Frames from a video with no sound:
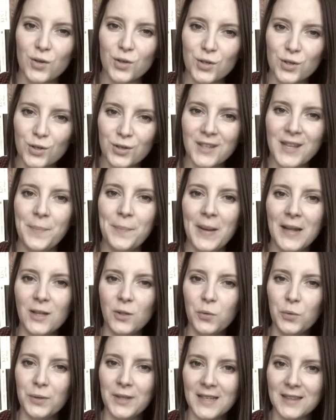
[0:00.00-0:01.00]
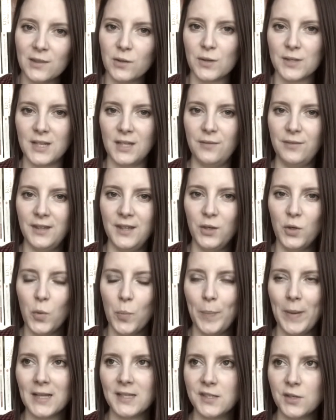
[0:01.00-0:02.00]
Je n'ai pas de lunettes dans cette
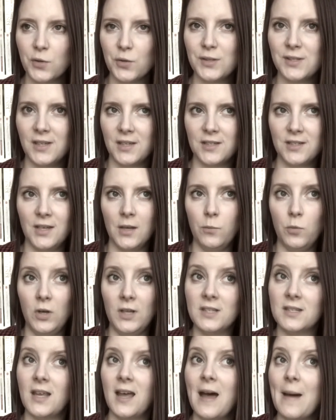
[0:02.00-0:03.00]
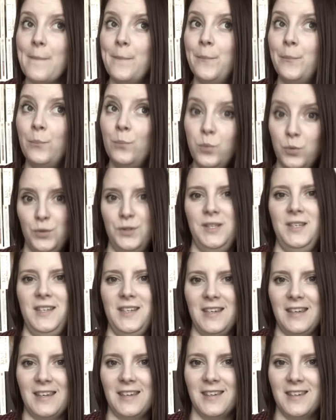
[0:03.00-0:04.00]
vidéo parce que Sacha me les a
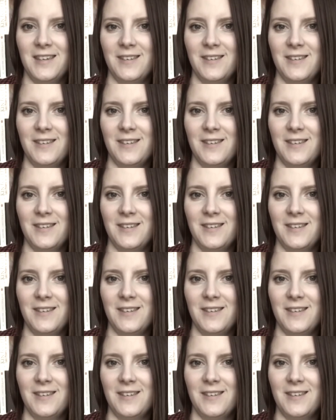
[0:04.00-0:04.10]
bousillées.